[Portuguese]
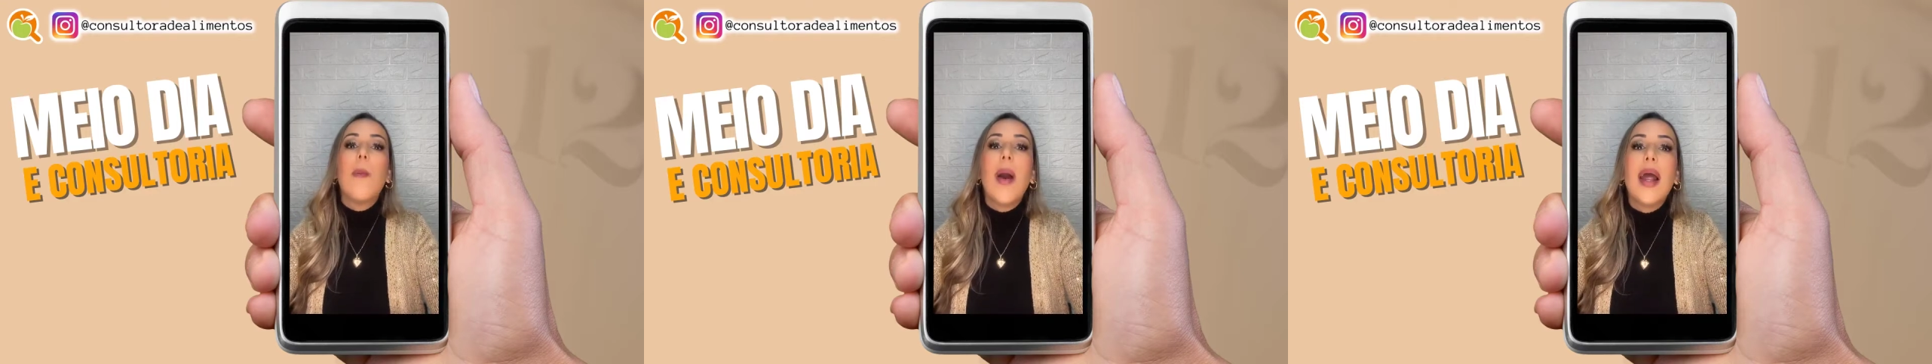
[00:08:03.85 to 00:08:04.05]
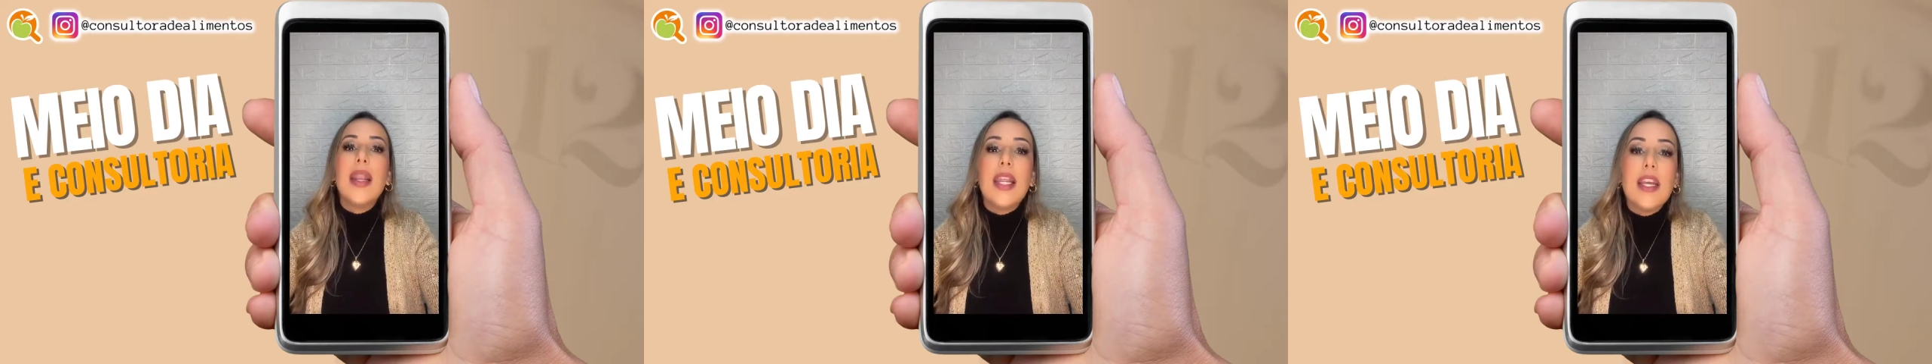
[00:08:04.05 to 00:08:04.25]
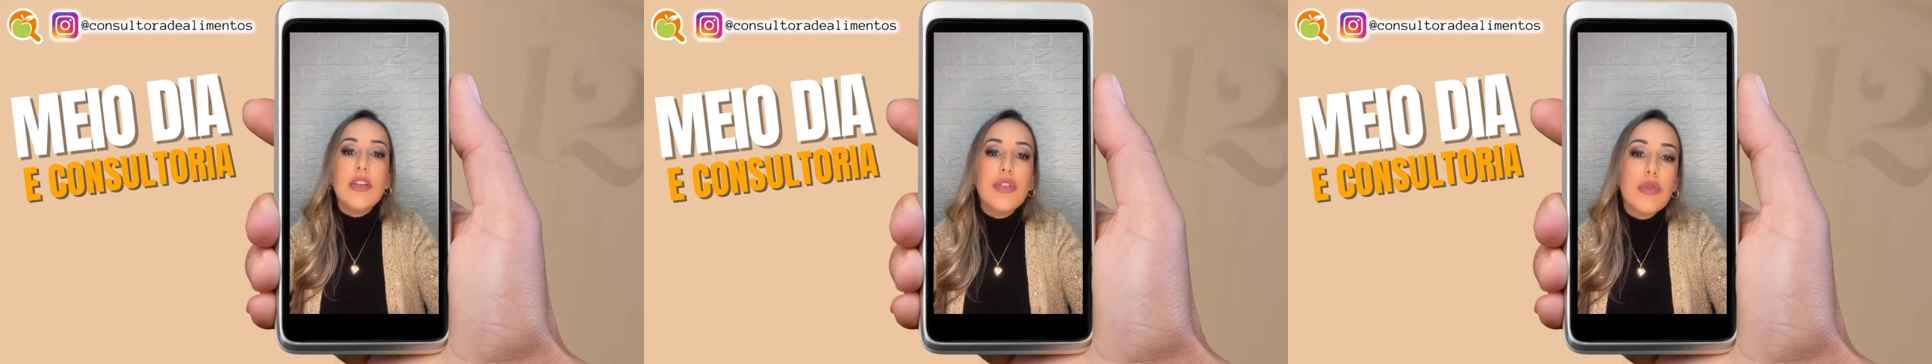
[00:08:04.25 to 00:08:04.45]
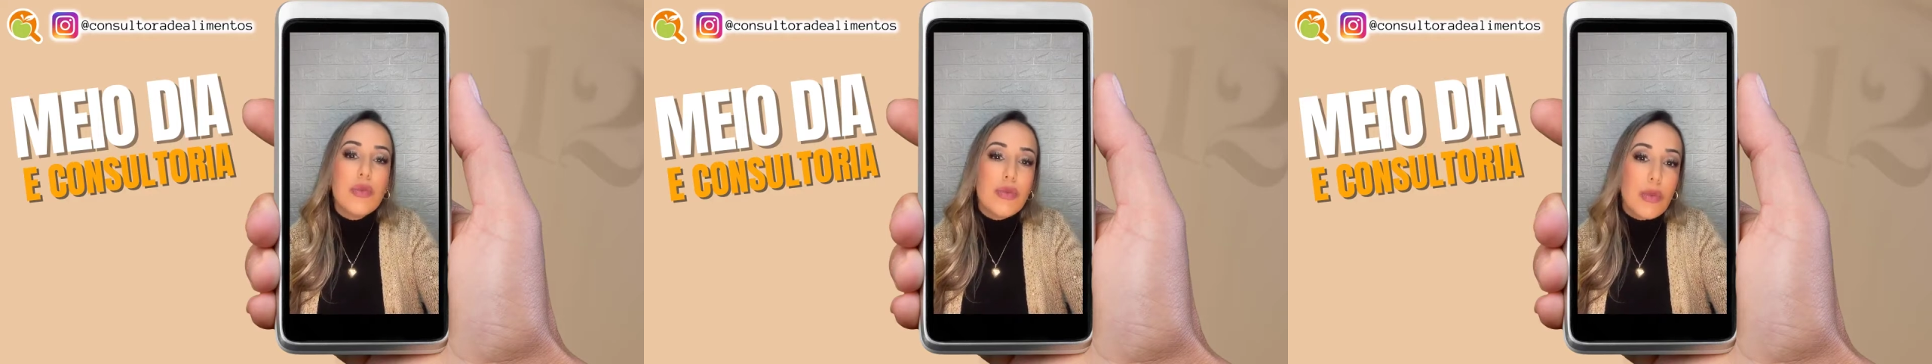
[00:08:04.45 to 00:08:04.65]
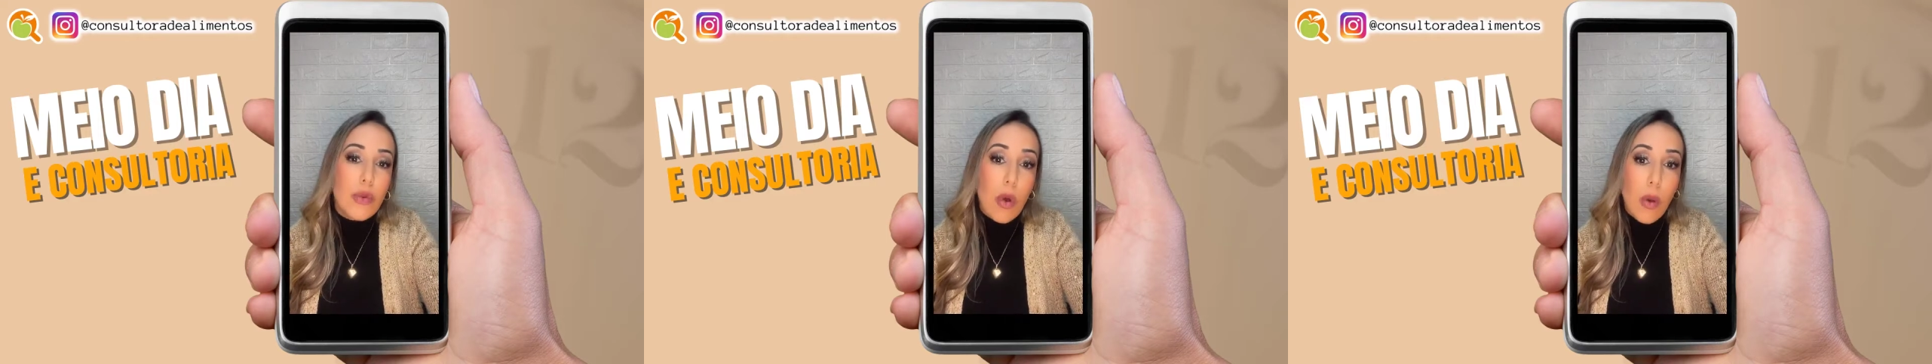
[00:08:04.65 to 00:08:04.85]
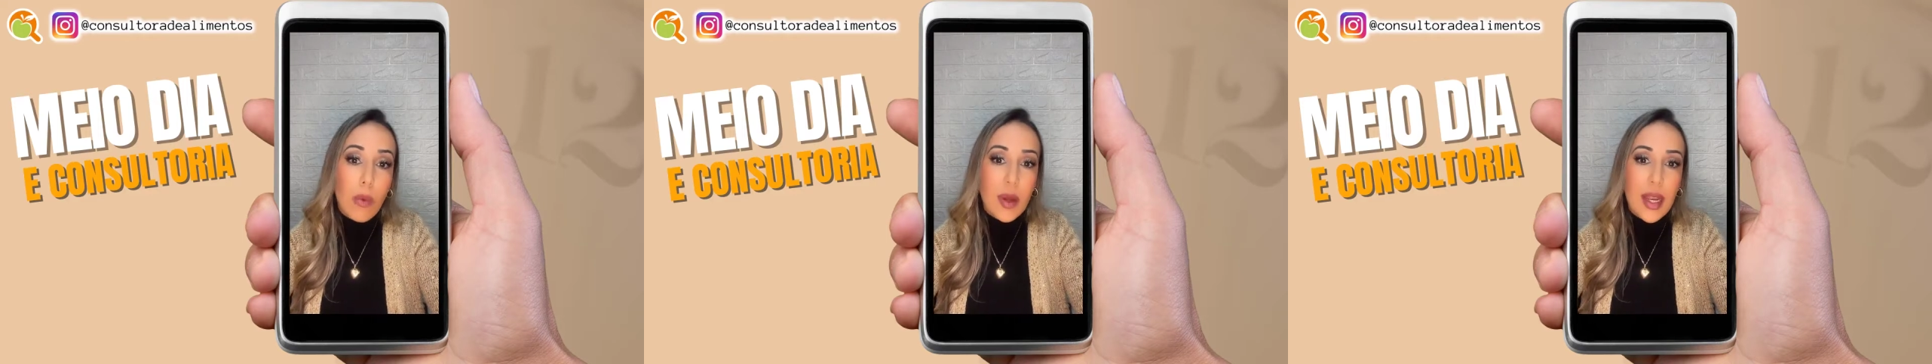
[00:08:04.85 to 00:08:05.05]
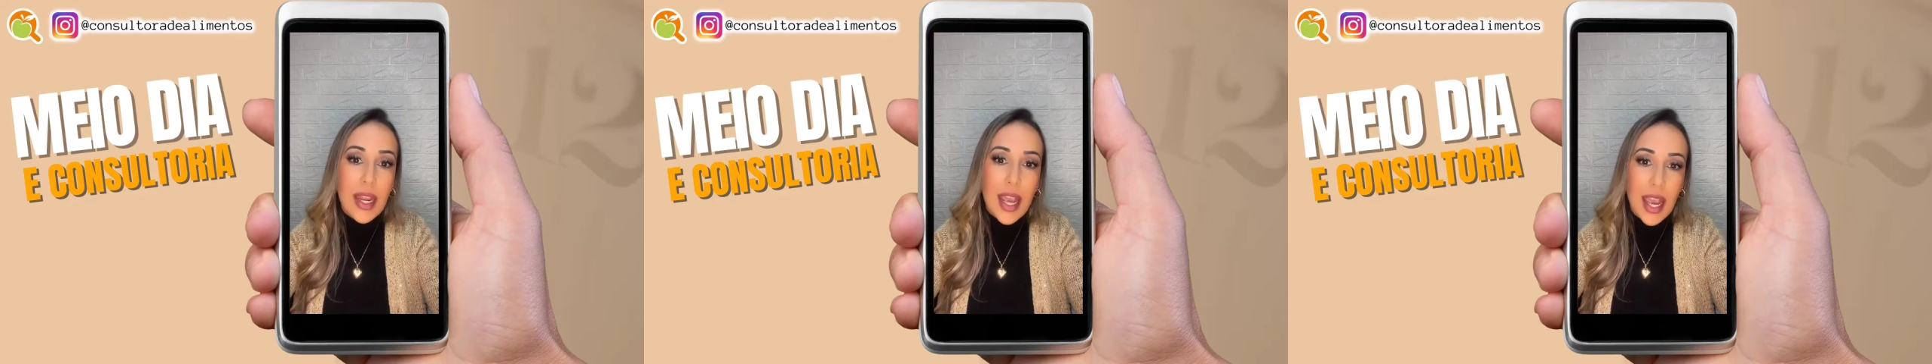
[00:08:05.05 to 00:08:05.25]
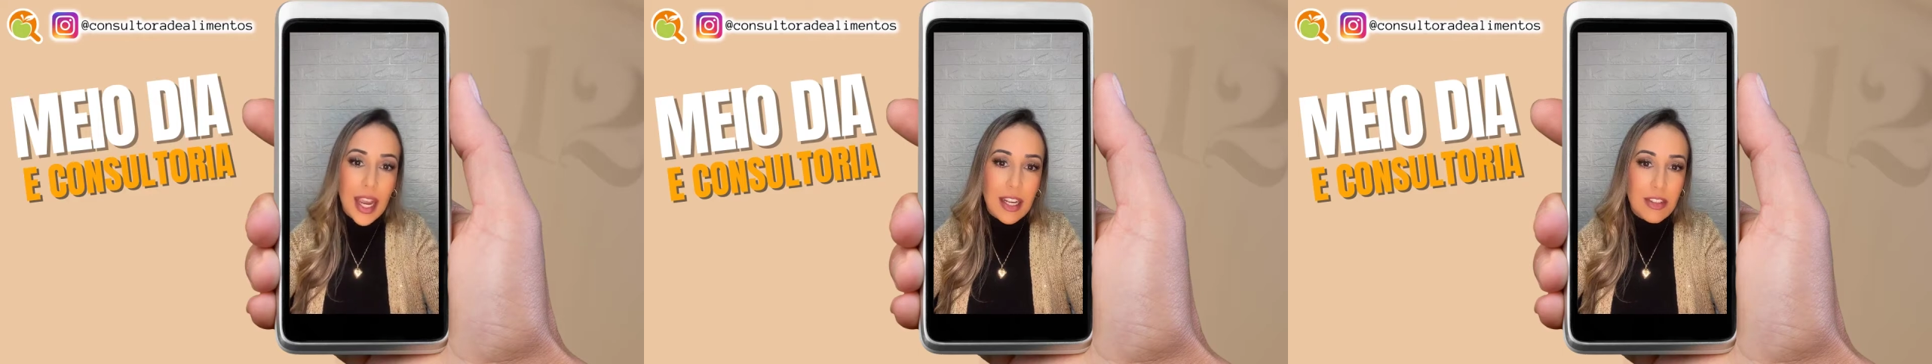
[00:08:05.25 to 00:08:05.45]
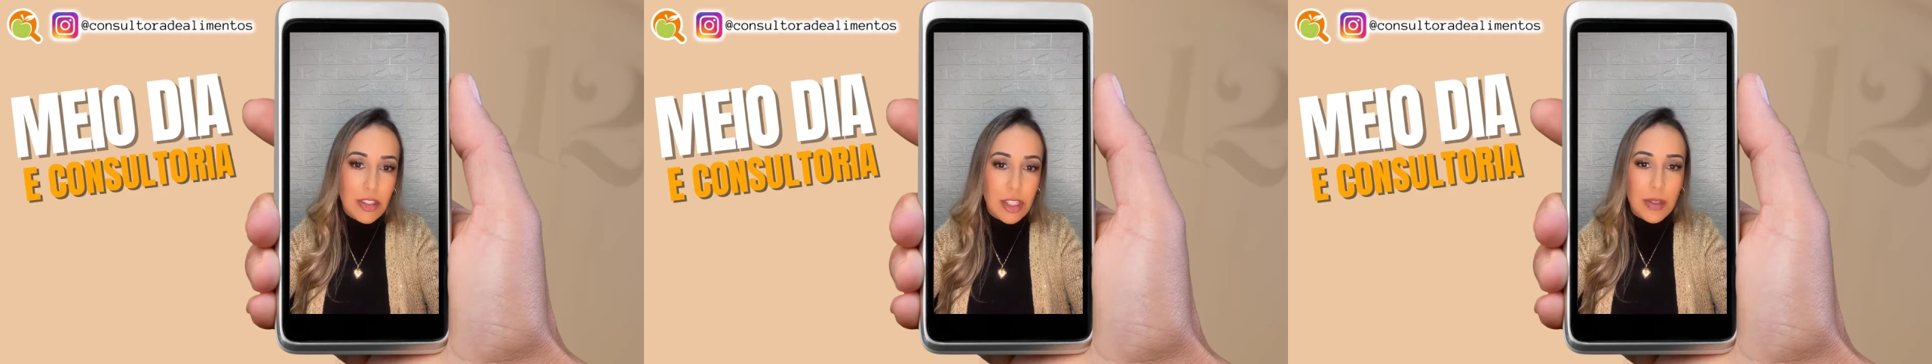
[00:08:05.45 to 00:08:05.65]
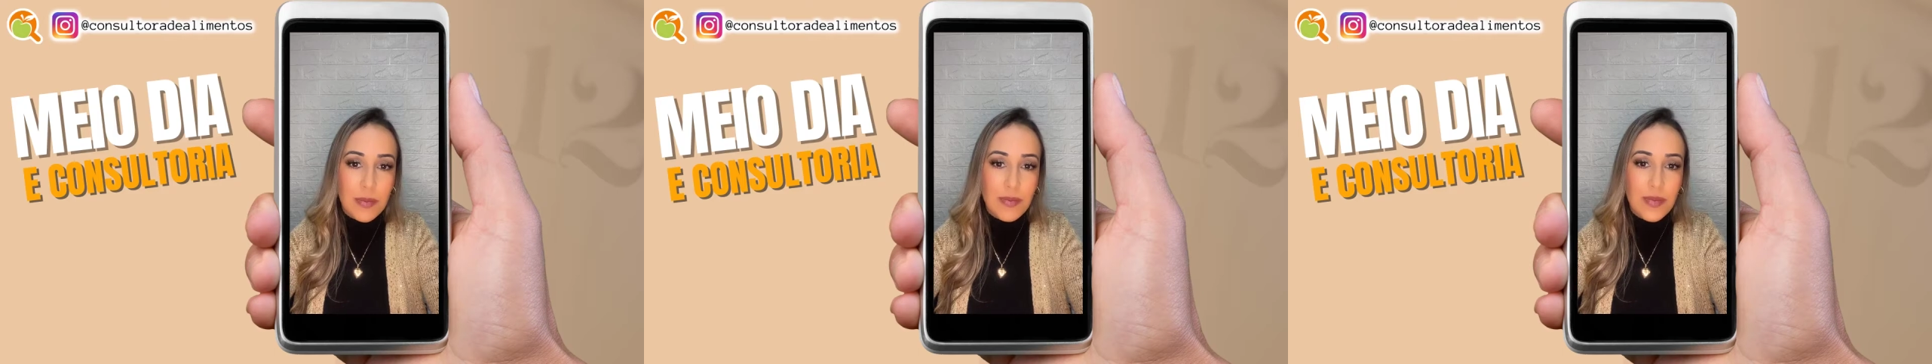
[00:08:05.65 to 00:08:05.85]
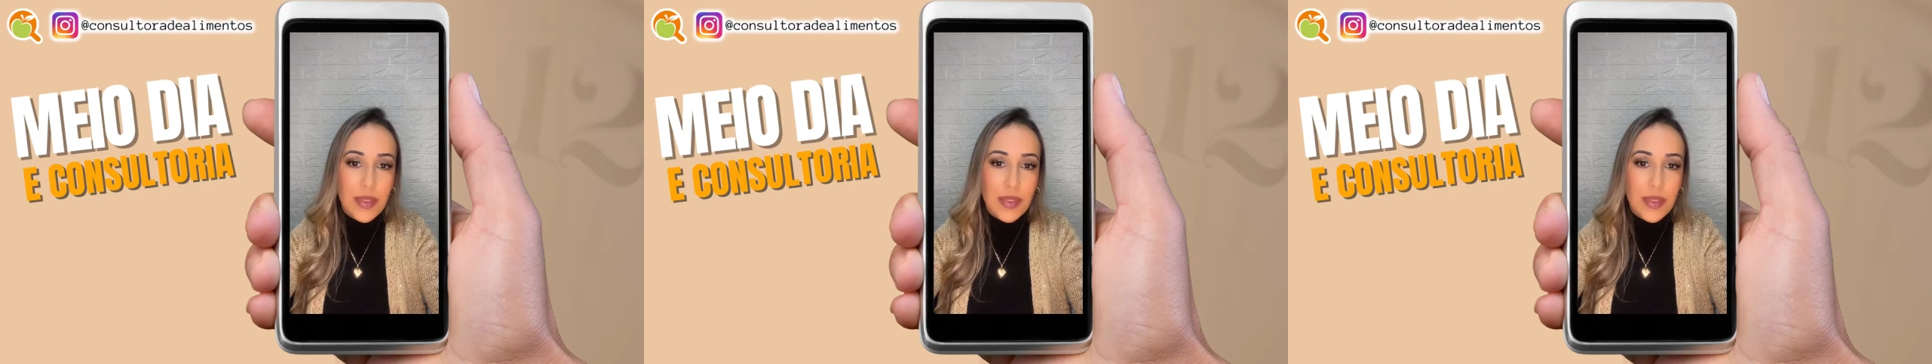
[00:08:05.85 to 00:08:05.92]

ali junto com o cliente.